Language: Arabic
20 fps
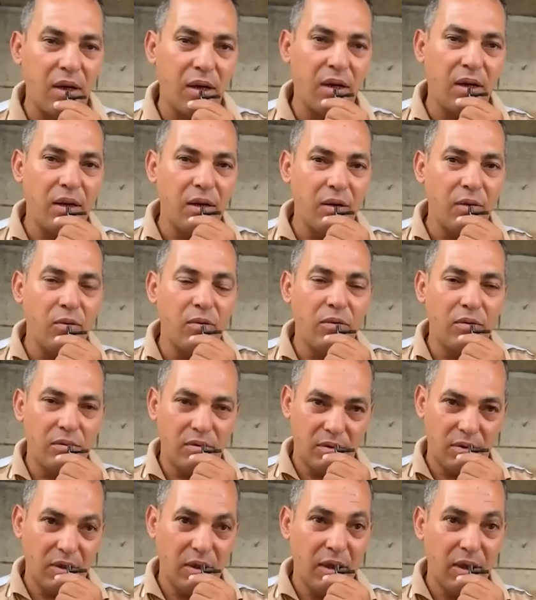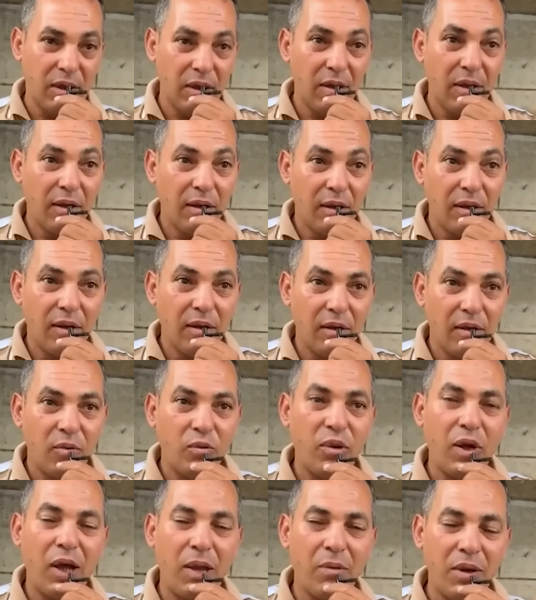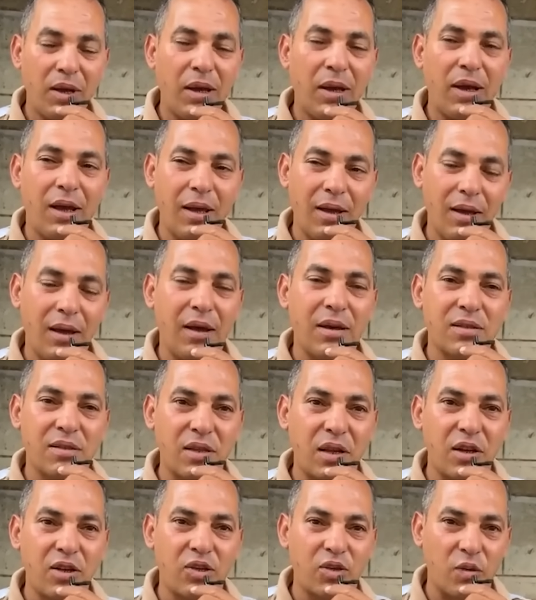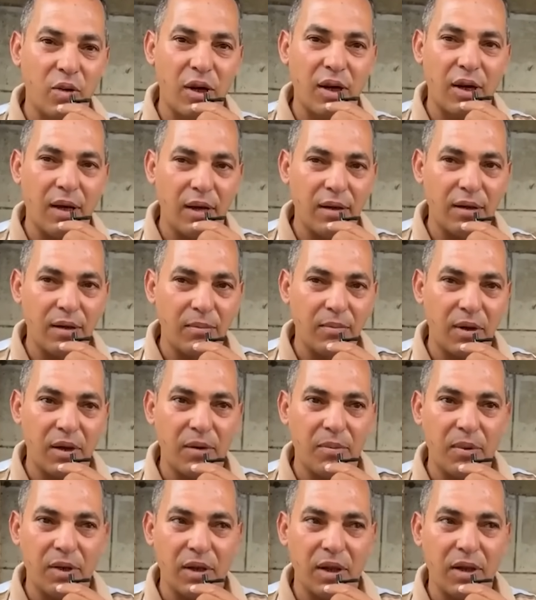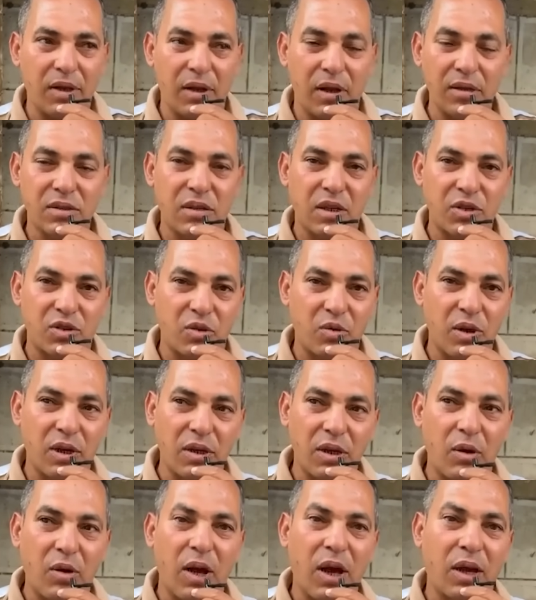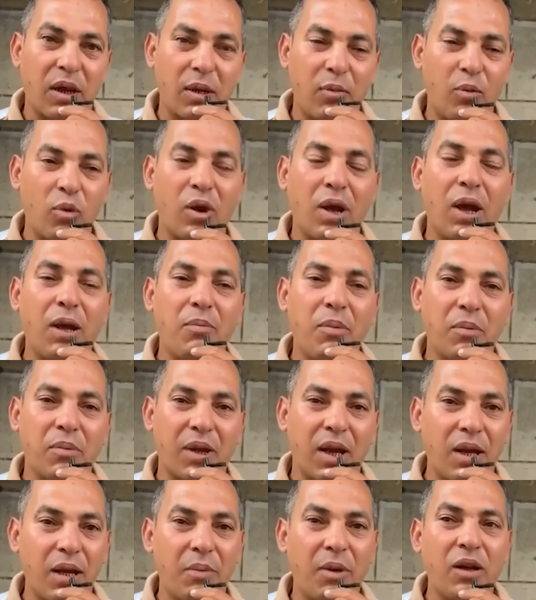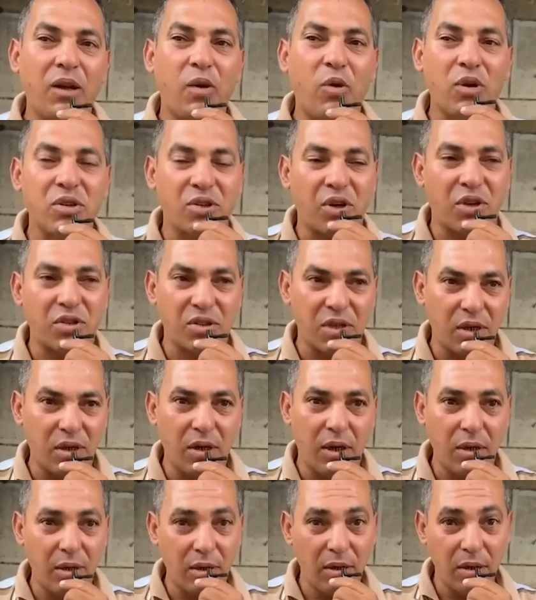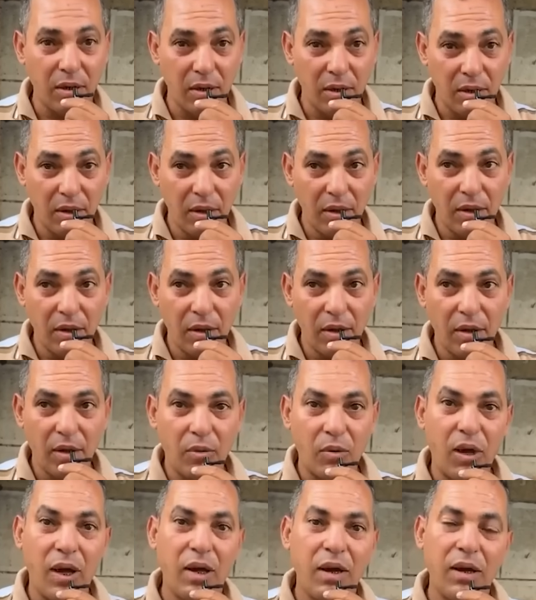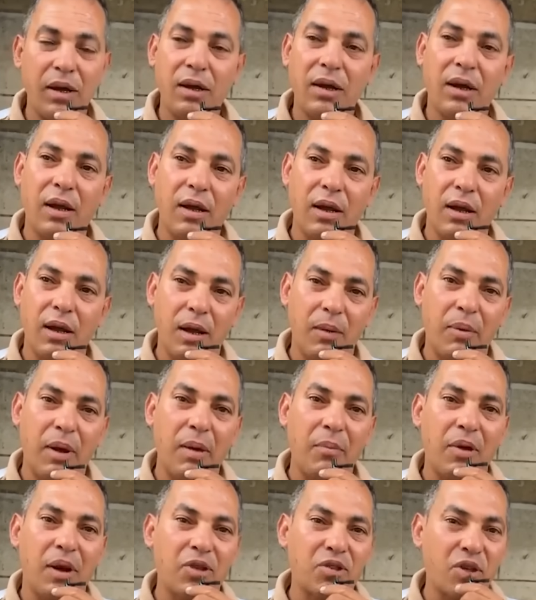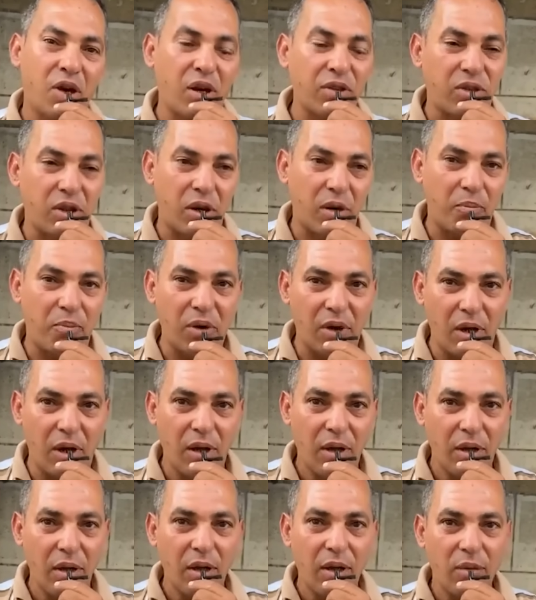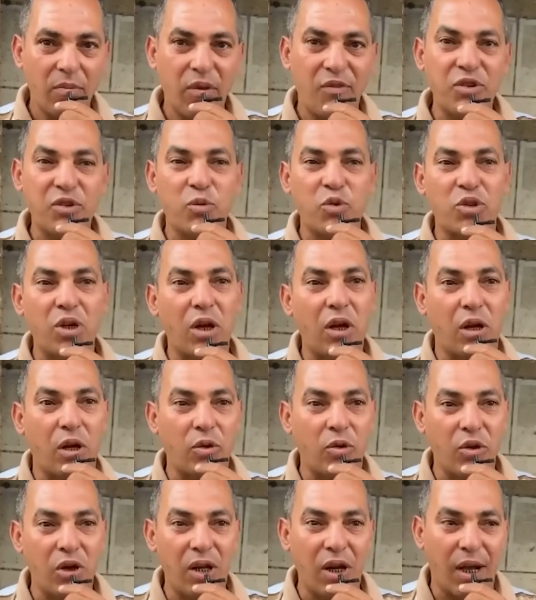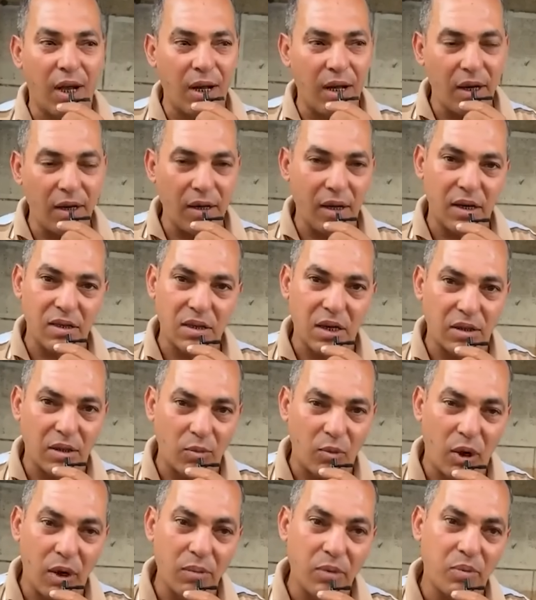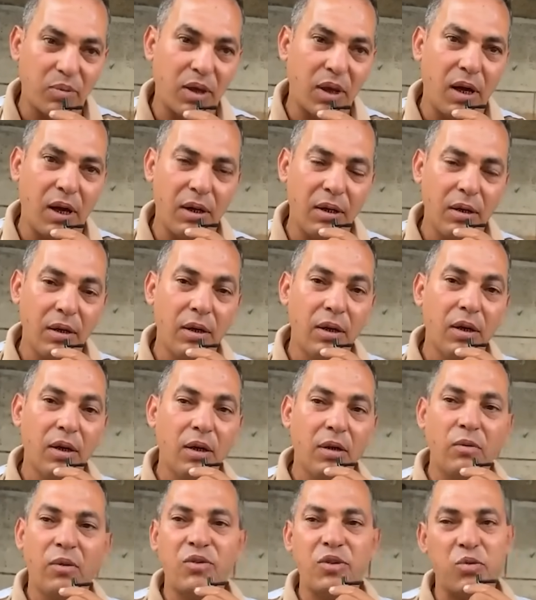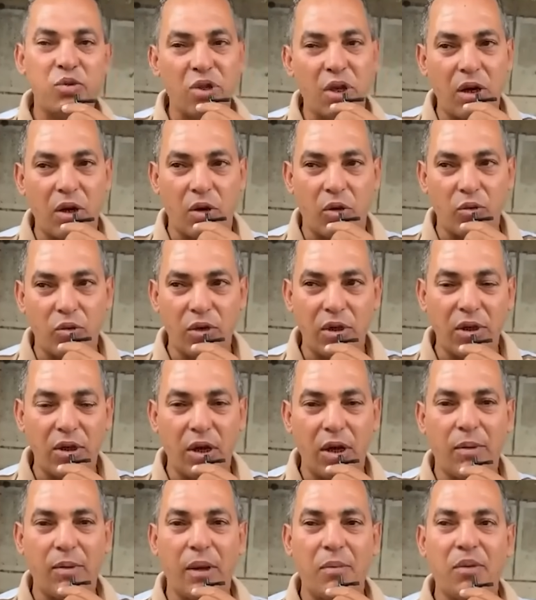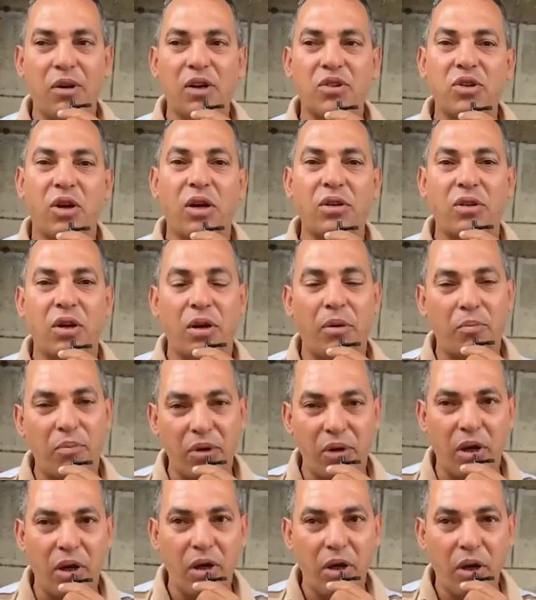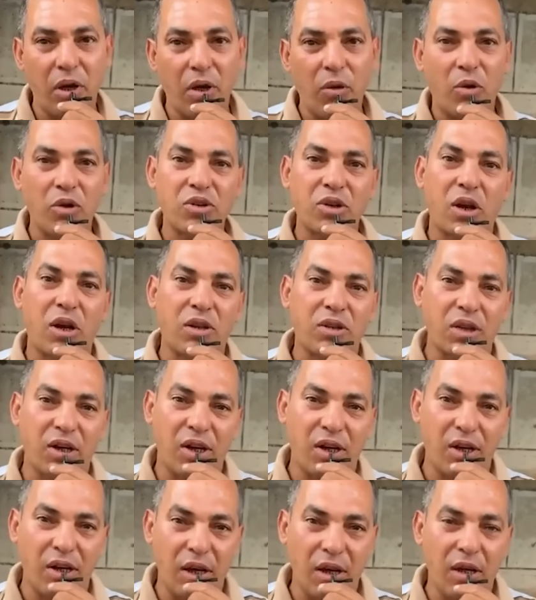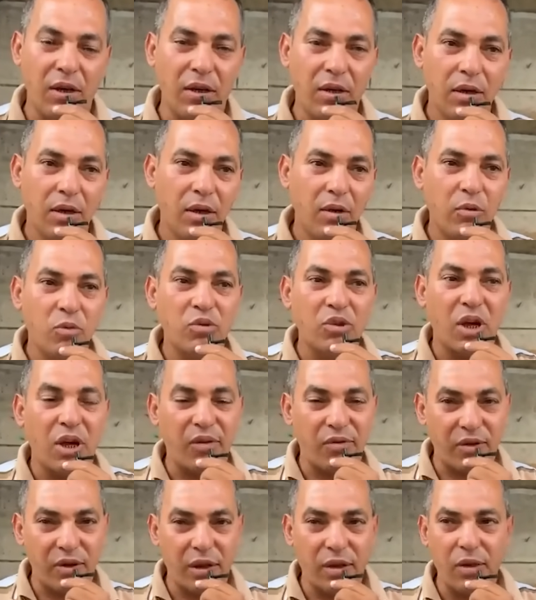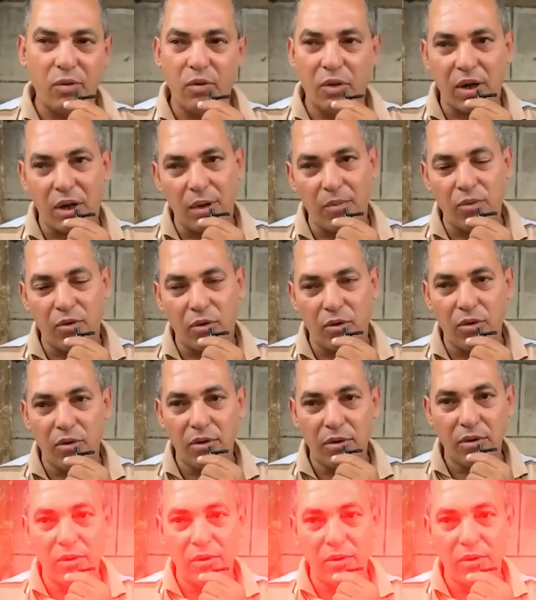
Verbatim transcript: العيني و... والعمليه اثرت شويه يعني بدا ياثر شويه واخر مكالمه مكلماني هو شخصيا وقال لي انا بعمل عشان خاطر ربنا مفيش مساله قانونيه عليا انا سالت المحامي بتاعي مفيش مساله قانونيه انا بعمل كده عشان خاطر ربنا وعشان خاطر عيالي ومش عارف ايه والكلام ده كله